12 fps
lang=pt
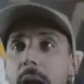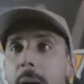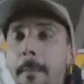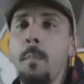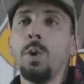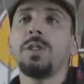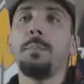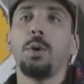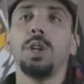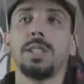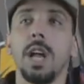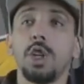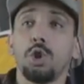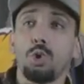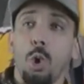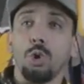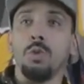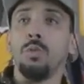É muito importante
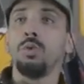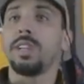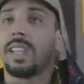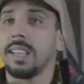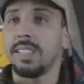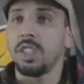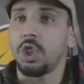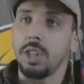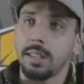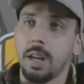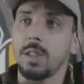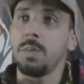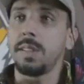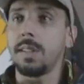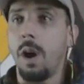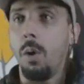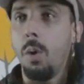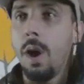todo mundo que está assistindo a
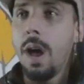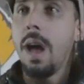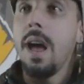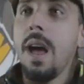transmissão